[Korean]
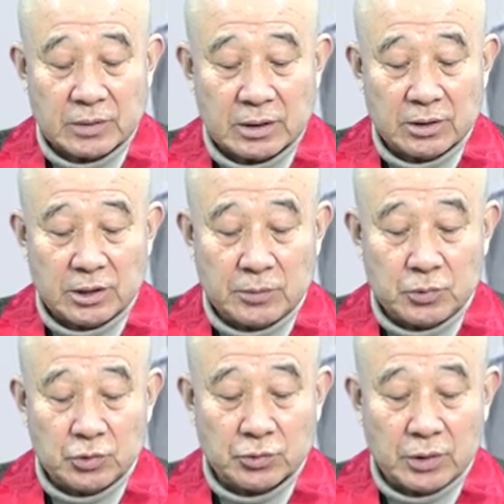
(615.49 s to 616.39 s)
그
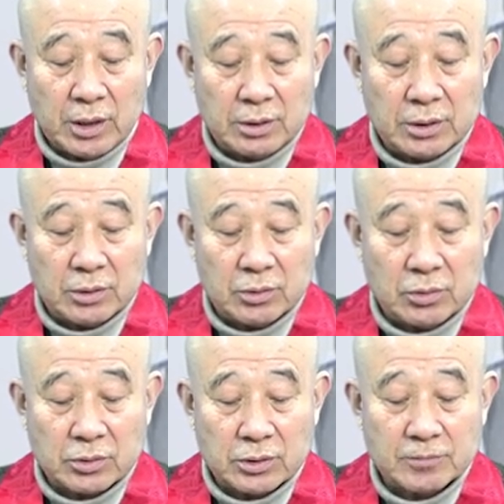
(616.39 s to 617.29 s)
집중되어 있는
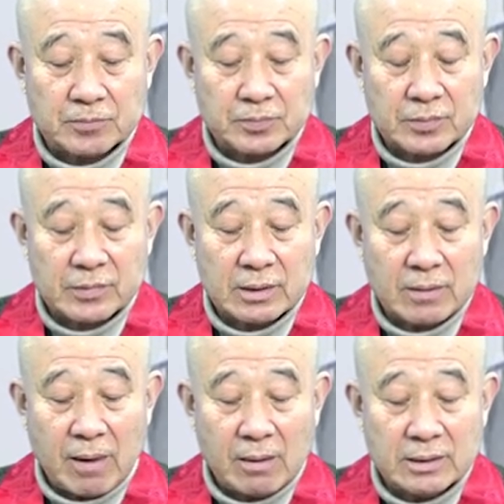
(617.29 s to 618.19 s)
곳은
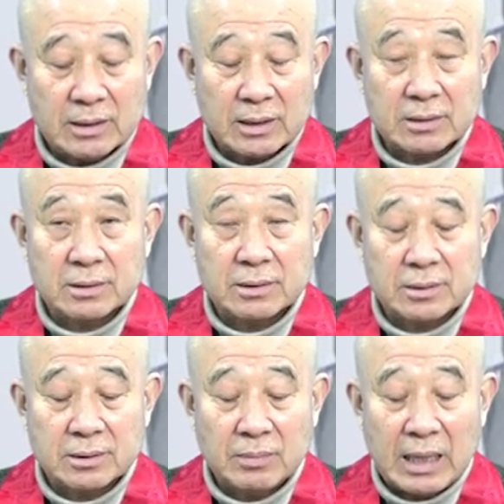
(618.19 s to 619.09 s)
이제
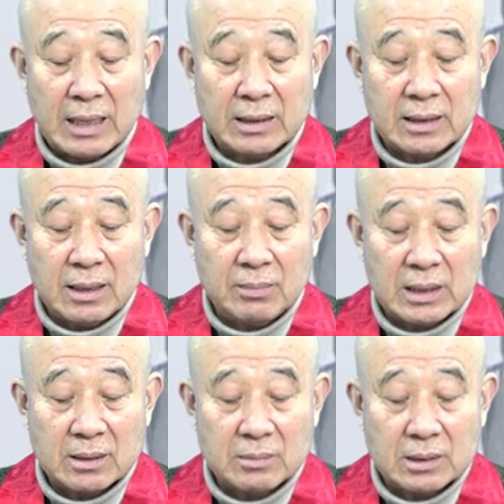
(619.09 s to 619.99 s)
그 마가다
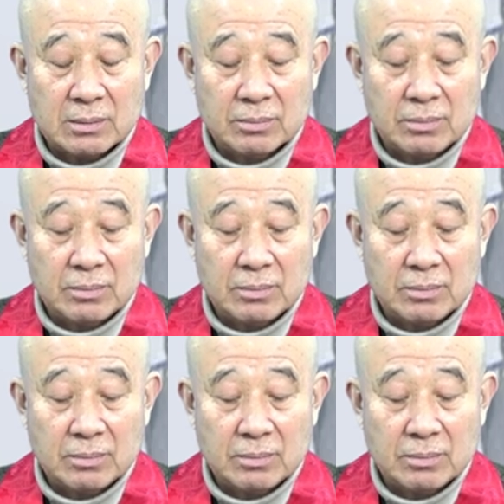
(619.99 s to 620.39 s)
말하자면